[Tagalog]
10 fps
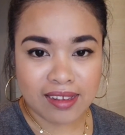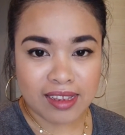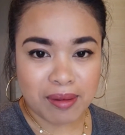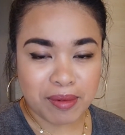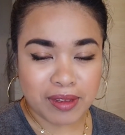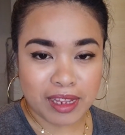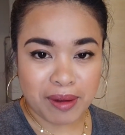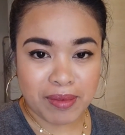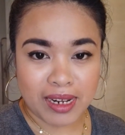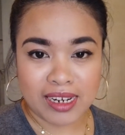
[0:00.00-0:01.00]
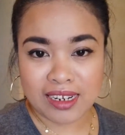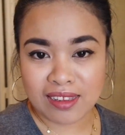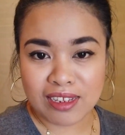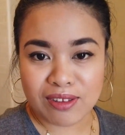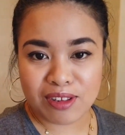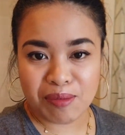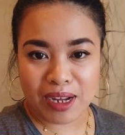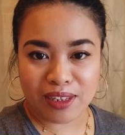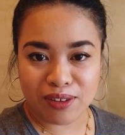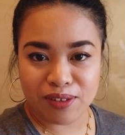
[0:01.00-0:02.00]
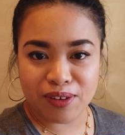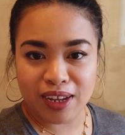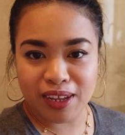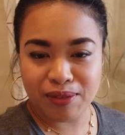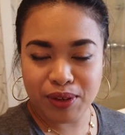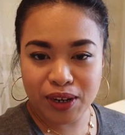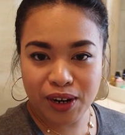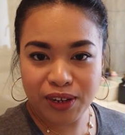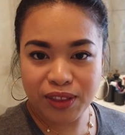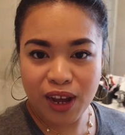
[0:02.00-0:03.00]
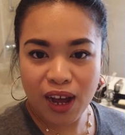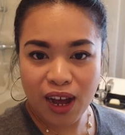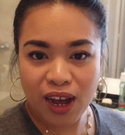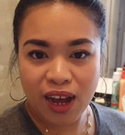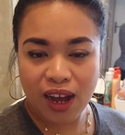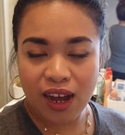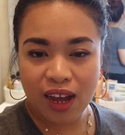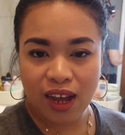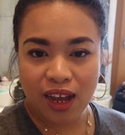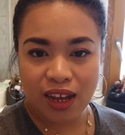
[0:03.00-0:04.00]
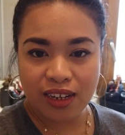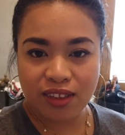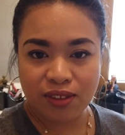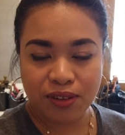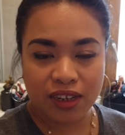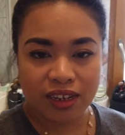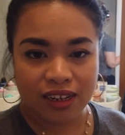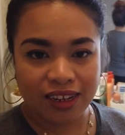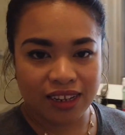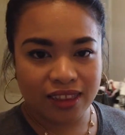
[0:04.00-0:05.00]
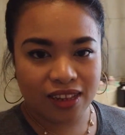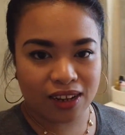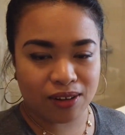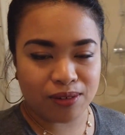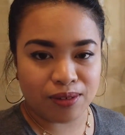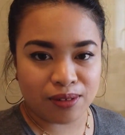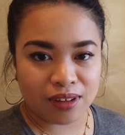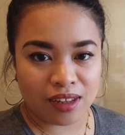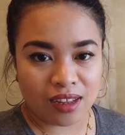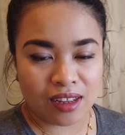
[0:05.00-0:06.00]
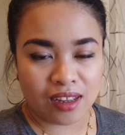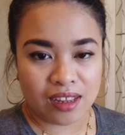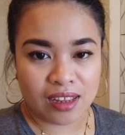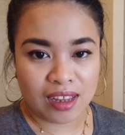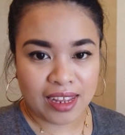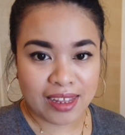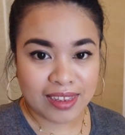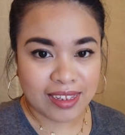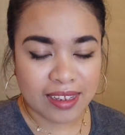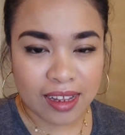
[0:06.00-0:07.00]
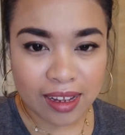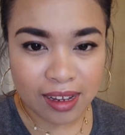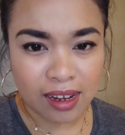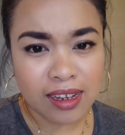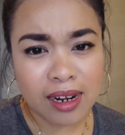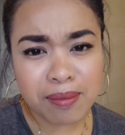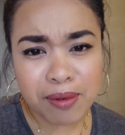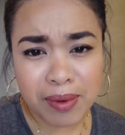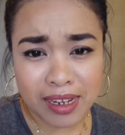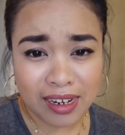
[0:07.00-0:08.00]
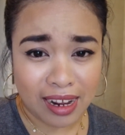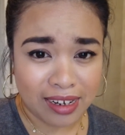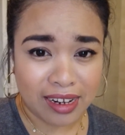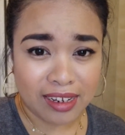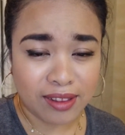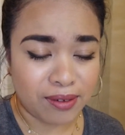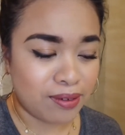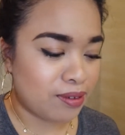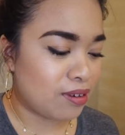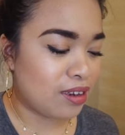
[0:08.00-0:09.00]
Natapos na tayo maglinis dito sa banyo. And we are done! It's totally clean now. And, ang hirap pong maging nanay, no?